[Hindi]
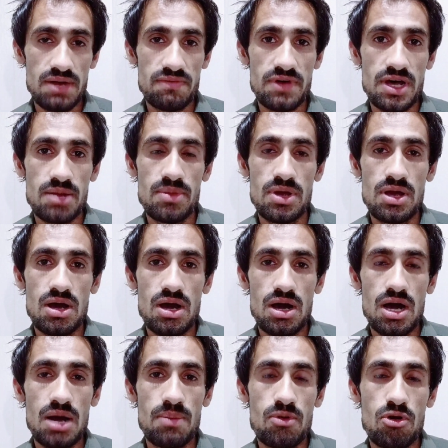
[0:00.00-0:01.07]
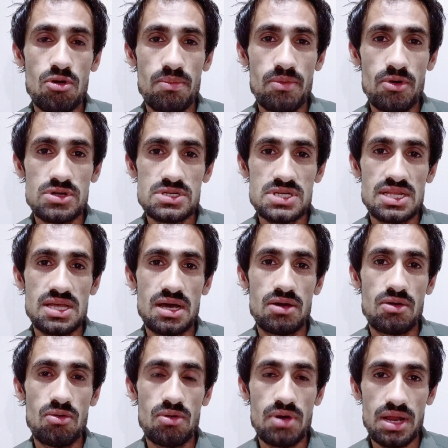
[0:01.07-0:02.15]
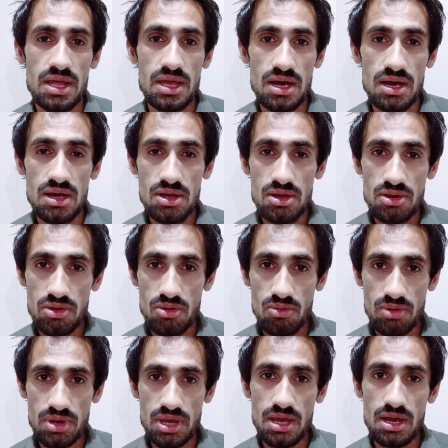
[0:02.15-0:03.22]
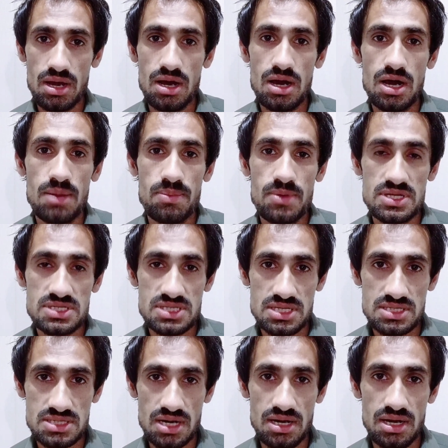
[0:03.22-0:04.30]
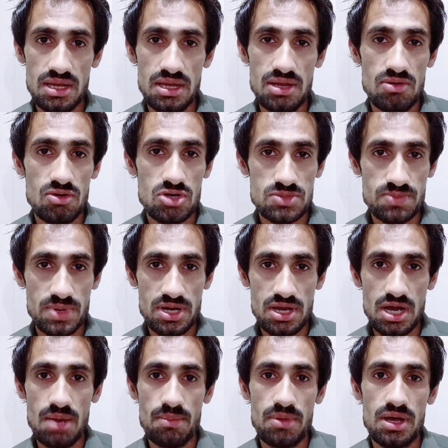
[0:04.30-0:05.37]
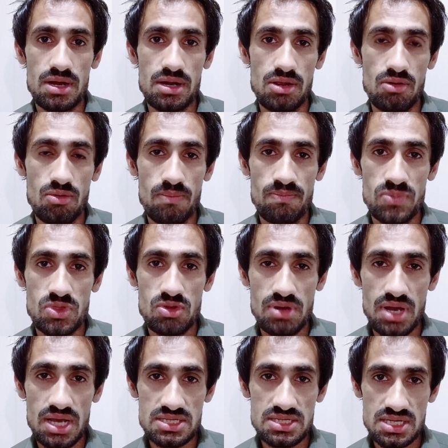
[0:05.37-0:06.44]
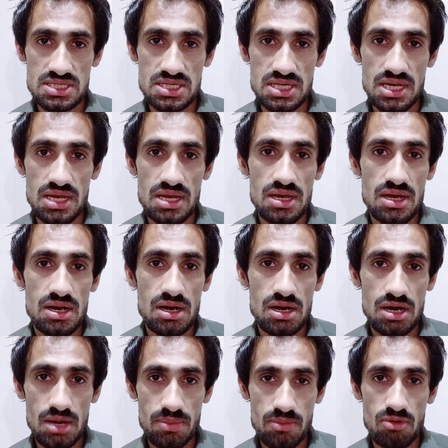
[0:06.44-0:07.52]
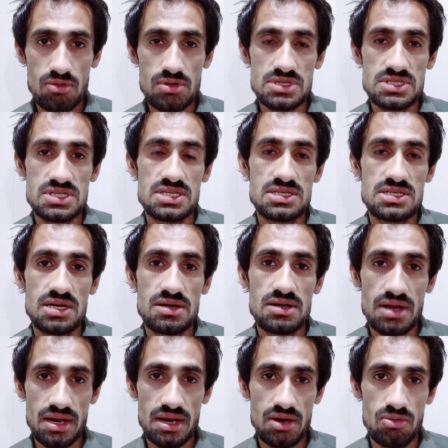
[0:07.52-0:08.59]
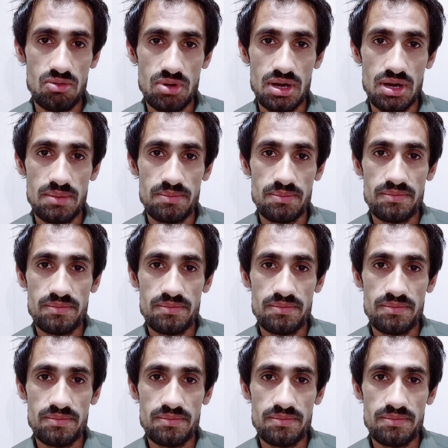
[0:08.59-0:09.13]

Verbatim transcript: प्लेटफार्म आपको बहुत ज़्यादा ग्रो करेगा क्योंकि आप कंसिस्टेंटली उस पर काम कर रहे हो तो गाइज़ इसलिए आपको कंसिस्टेंट रहना होगा